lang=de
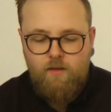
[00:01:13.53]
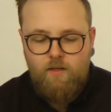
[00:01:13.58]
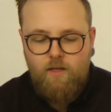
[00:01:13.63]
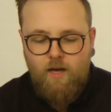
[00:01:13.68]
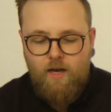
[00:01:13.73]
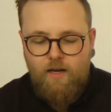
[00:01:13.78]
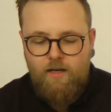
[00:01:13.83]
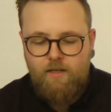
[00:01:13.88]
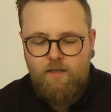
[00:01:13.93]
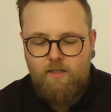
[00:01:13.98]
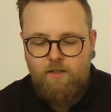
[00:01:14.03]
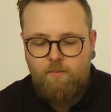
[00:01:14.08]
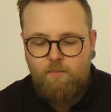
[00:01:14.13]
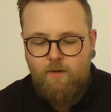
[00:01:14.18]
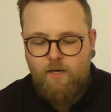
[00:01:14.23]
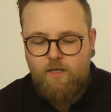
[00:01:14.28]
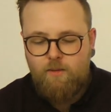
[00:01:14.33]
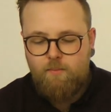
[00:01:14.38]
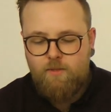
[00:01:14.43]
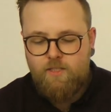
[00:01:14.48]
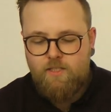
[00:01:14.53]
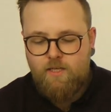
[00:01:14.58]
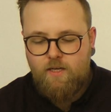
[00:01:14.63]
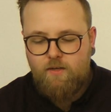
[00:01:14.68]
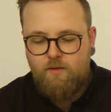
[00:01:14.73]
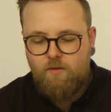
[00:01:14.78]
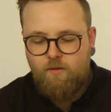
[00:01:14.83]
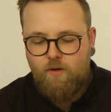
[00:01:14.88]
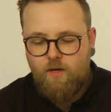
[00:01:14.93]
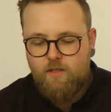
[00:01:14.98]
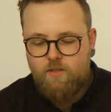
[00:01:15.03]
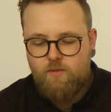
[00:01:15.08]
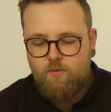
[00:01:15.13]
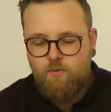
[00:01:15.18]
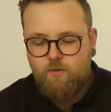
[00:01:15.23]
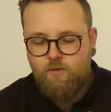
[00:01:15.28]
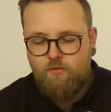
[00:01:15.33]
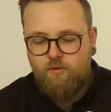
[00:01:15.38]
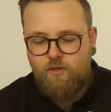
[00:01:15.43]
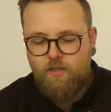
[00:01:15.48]
die eigentlich mehr die Bezeichnung
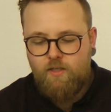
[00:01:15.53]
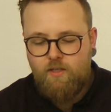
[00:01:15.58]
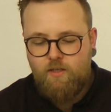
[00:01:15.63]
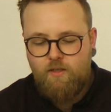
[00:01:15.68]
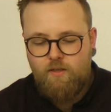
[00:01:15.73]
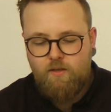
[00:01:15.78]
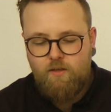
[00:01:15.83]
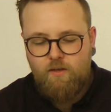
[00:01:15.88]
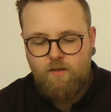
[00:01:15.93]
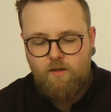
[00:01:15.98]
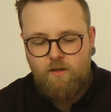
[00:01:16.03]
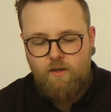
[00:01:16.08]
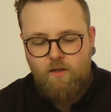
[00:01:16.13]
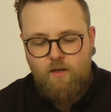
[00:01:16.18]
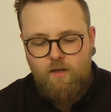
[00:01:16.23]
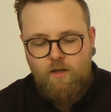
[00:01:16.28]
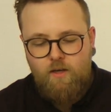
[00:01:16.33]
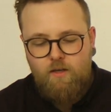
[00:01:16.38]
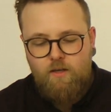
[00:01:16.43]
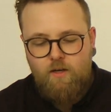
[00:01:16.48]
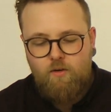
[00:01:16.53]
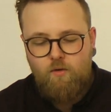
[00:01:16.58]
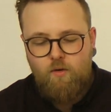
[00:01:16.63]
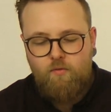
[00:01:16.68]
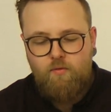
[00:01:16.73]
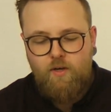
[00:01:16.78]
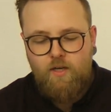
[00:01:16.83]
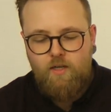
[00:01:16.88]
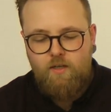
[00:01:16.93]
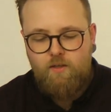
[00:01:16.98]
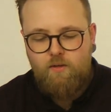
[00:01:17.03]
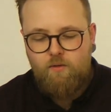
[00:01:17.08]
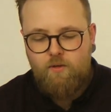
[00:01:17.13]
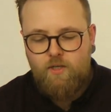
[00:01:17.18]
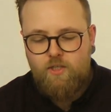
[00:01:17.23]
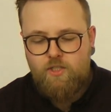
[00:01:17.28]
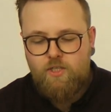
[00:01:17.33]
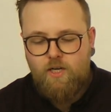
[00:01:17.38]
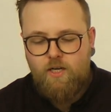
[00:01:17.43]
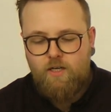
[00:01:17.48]
Asyl verdient, denn nur wenig
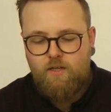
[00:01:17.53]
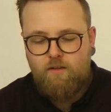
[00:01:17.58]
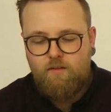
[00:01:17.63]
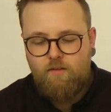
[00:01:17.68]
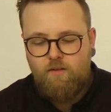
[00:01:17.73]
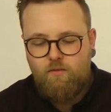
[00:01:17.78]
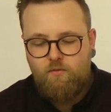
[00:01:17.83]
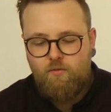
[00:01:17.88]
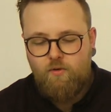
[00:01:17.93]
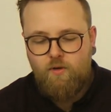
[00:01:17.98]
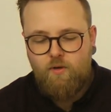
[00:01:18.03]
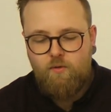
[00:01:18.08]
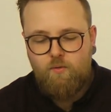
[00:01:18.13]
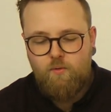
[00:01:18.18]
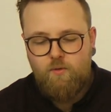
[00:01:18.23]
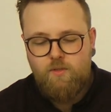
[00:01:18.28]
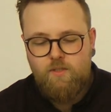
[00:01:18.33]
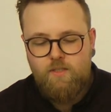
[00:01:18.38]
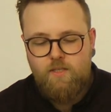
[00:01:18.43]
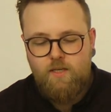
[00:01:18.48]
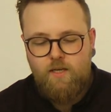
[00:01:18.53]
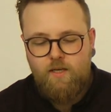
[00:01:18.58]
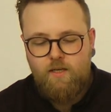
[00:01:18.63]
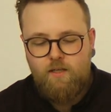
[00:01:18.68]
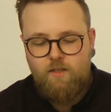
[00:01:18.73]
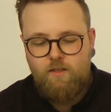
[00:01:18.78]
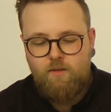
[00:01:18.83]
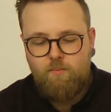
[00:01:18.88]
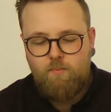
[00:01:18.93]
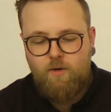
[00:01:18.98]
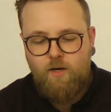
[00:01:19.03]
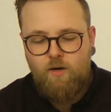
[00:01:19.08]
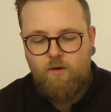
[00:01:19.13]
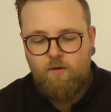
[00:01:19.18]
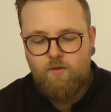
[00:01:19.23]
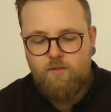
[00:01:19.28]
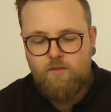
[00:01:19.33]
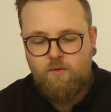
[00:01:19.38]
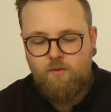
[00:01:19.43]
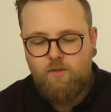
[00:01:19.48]
unterscheidet sie von den unsäglichen
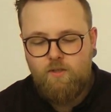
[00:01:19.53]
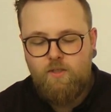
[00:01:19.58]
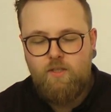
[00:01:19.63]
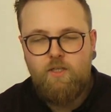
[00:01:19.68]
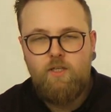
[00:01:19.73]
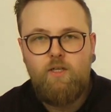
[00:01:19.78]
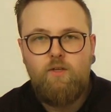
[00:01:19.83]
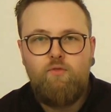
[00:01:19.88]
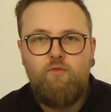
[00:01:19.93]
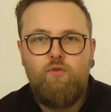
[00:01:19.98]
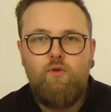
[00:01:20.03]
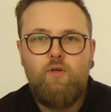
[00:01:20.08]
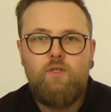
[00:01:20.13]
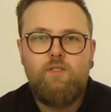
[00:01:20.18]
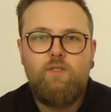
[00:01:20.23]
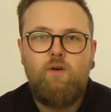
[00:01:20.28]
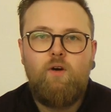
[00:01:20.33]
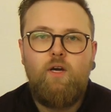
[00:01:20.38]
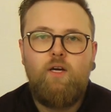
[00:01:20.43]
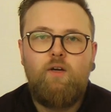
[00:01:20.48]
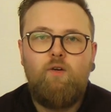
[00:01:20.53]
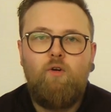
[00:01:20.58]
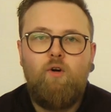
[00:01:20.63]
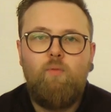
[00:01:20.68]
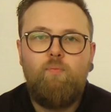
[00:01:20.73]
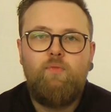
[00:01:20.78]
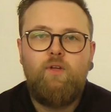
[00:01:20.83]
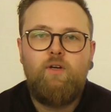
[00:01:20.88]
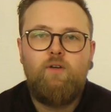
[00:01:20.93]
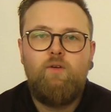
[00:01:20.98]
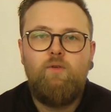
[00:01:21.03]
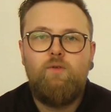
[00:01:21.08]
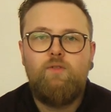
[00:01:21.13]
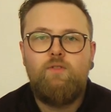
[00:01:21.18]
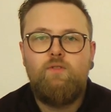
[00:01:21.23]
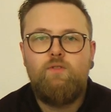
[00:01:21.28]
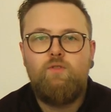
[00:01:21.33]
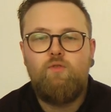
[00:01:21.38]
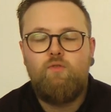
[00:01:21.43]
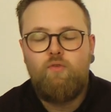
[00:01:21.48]
Behausungen, die die Fürsorge
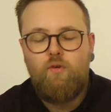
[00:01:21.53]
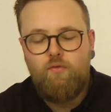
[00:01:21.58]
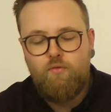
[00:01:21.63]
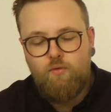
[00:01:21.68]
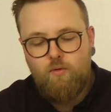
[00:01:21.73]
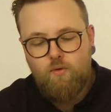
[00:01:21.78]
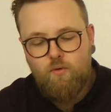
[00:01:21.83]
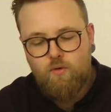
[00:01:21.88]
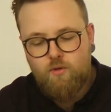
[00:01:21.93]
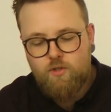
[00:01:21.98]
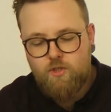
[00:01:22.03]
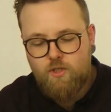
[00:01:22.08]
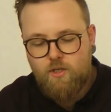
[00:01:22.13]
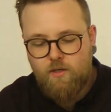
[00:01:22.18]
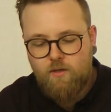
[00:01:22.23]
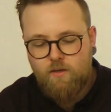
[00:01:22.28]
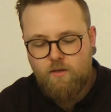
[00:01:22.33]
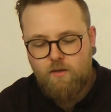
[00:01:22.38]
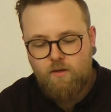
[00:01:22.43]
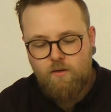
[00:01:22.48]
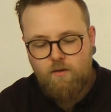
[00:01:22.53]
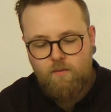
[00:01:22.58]
Obdachlosen zur Verfügung stellt.